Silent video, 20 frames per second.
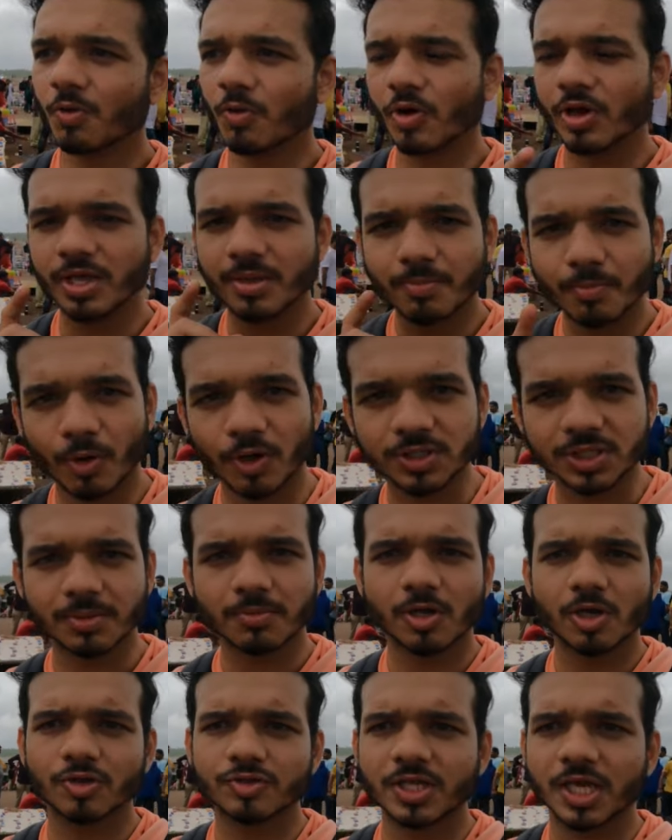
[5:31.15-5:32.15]
वो
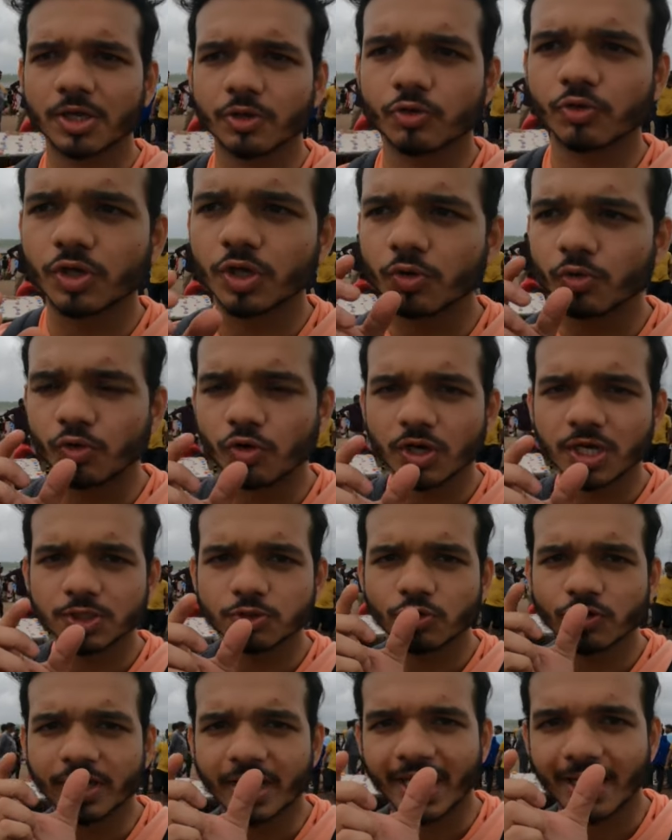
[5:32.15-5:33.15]
इम्पॉसिबल होता है क्योंकि
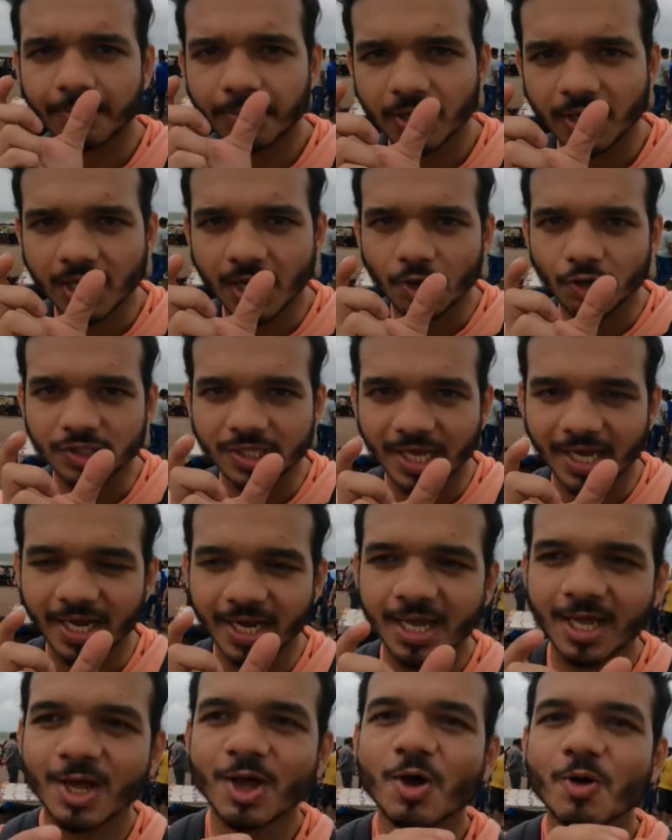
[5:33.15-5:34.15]
उन्होंने जो गैप रखा होता
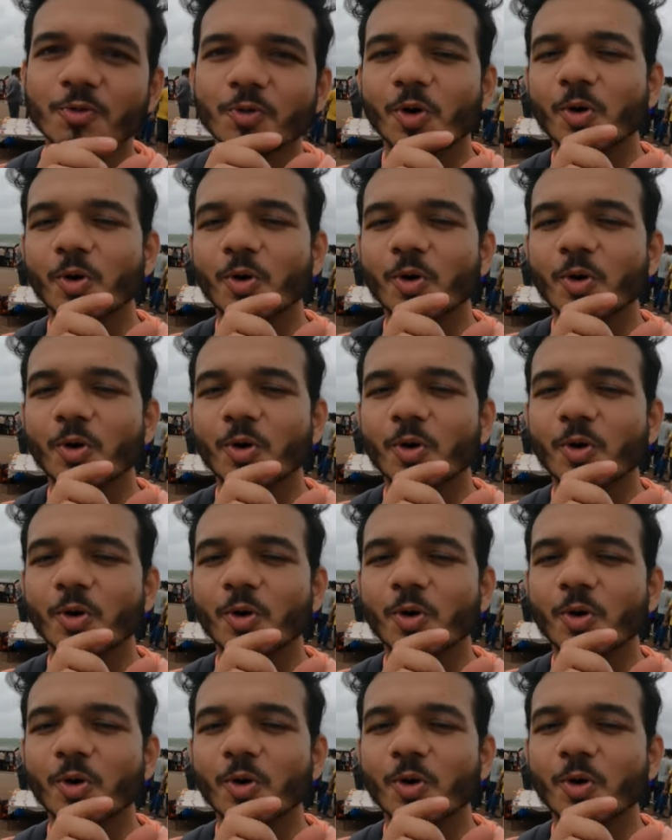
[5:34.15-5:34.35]
है ना